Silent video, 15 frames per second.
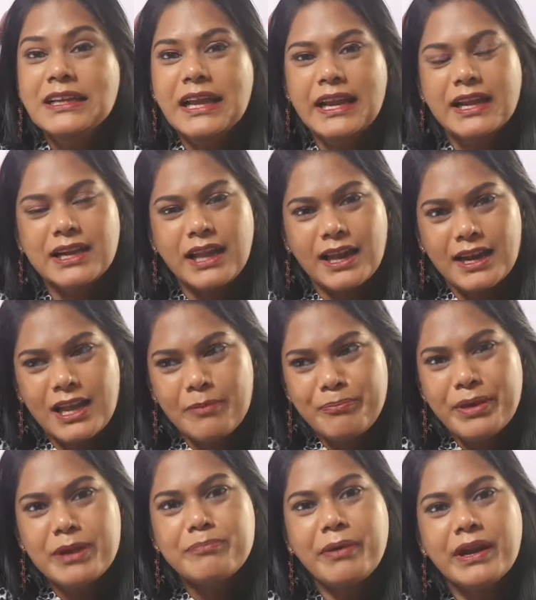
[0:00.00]
ஏன்னா நிறைய
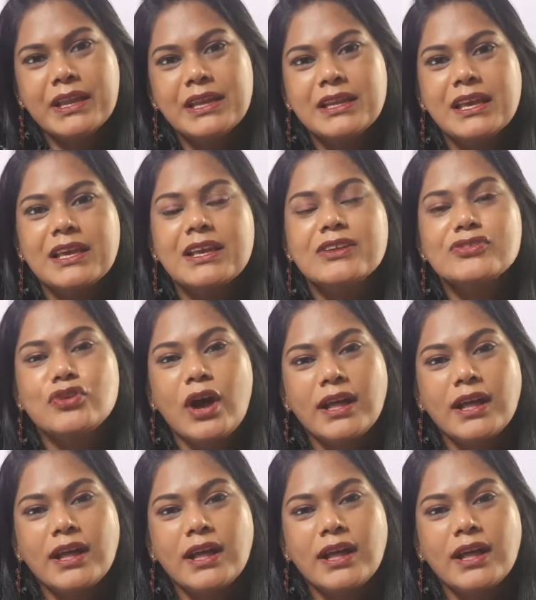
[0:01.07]
பேர் பண்ணியிருக்கீங்க ஸோ